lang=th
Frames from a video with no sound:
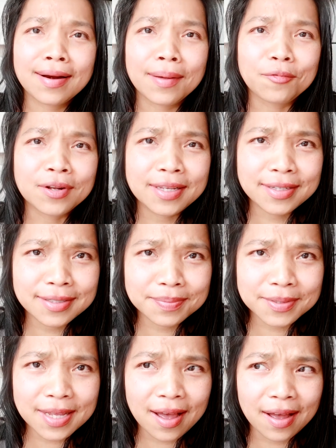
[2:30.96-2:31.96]
กลับวันที่
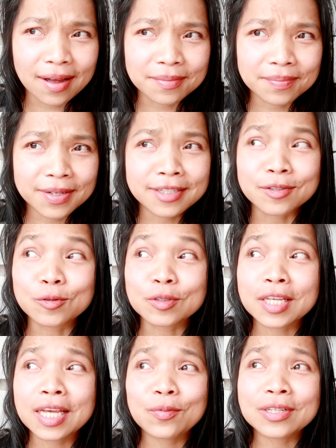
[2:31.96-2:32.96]
13ไปถึงกรุ
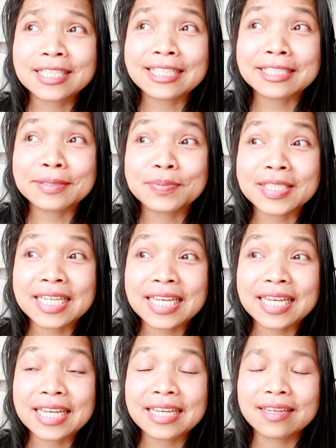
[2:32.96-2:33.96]
งเทพวัน
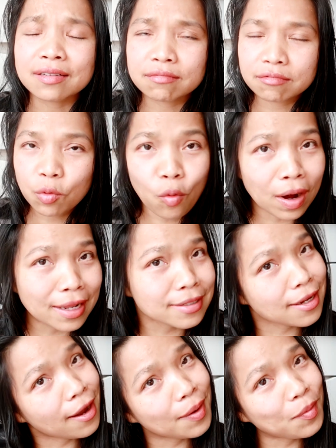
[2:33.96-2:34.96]
ที่14วาเล
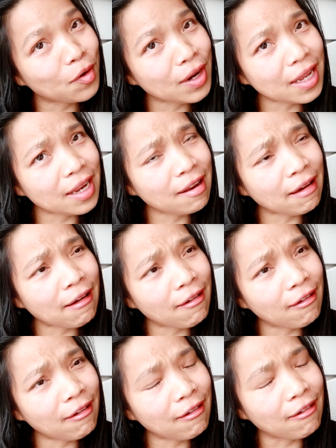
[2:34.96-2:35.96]
นไทน์พอดีเลย
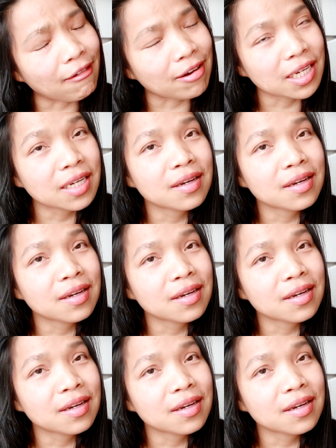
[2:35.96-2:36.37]
อ่ะ